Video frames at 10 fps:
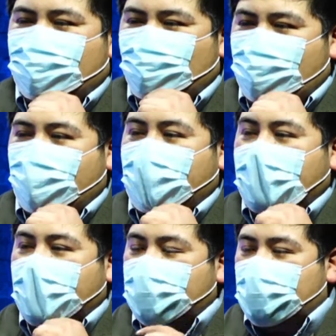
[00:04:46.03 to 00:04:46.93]

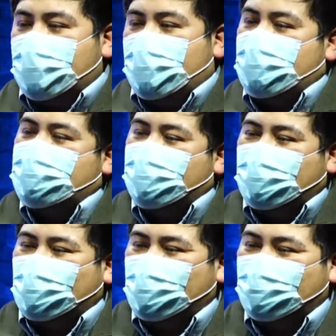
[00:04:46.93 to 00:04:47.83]
nuevamente en su
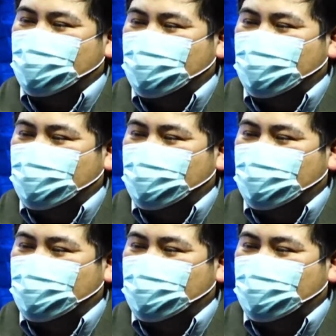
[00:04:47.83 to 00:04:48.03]
establecimiento.